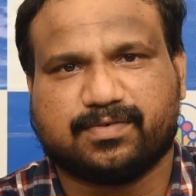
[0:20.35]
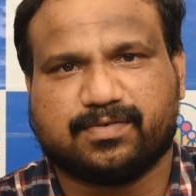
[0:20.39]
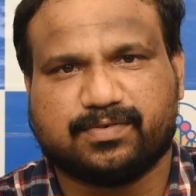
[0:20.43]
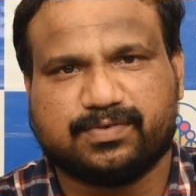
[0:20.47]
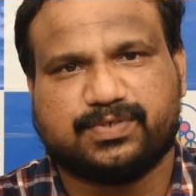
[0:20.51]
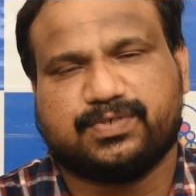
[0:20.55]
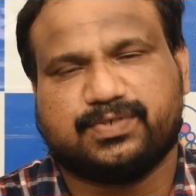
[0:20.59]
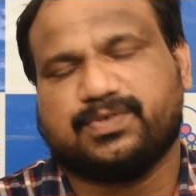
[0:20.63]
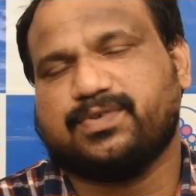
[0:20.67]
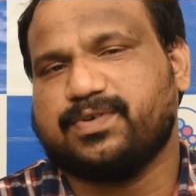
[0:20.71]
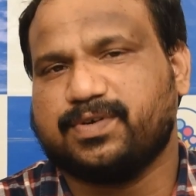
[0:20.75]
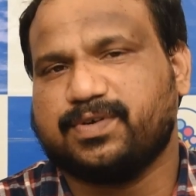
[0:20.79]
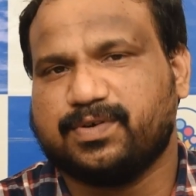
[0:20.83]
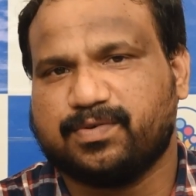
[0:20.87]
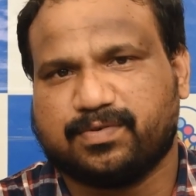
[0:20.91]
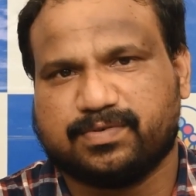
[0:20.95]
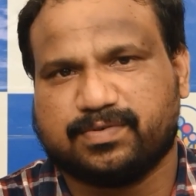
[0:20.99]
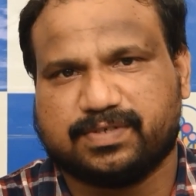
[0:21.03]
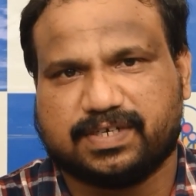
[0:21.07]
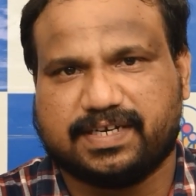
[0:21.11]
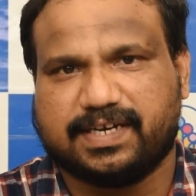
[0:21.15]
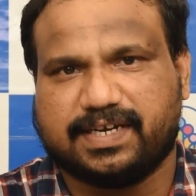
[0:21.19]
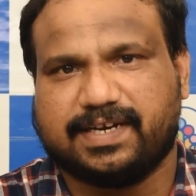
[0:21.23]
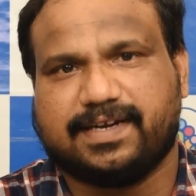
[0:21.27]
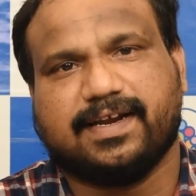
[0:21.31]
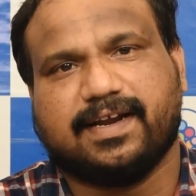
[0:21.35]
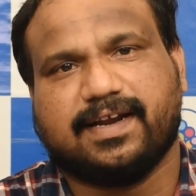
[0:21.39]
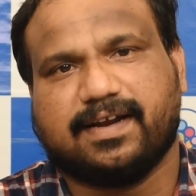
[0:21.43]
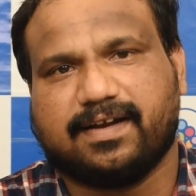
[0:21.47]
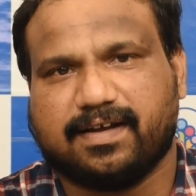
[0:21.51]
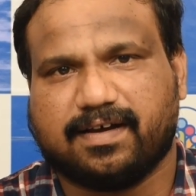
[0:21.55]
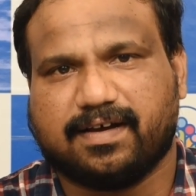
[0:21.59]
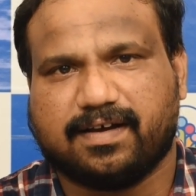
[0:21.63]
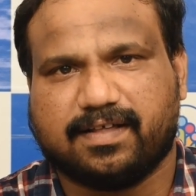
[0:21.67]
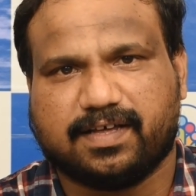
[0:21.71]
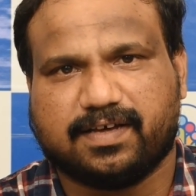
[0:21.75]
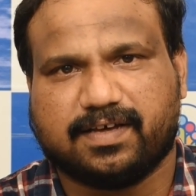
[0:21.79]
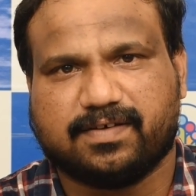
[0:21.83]
கொஞ்சம் இன்னும் கொஞ்சம்
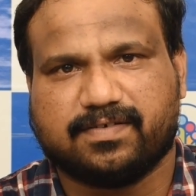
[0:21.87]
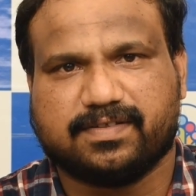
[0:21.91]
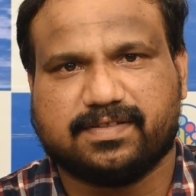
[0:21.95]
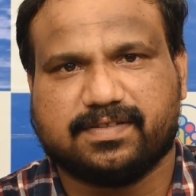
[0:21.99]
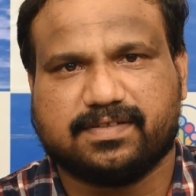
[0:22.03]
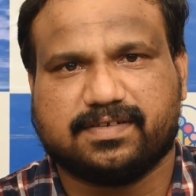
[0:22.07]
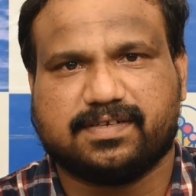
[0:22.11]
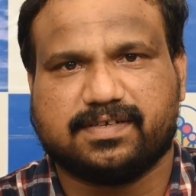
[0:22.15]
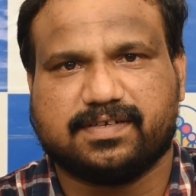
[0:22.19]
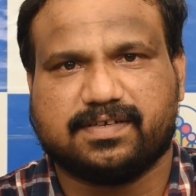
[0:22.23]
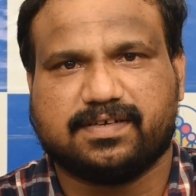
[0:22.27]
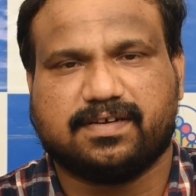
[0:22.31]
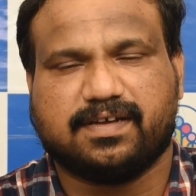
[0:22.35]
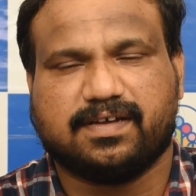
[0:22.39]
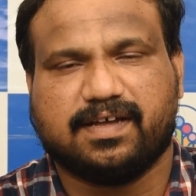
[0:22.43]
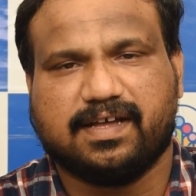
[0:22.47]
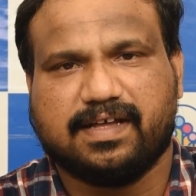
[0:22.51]
டீட்டெயில்டாக அதாவது வந்துட்டு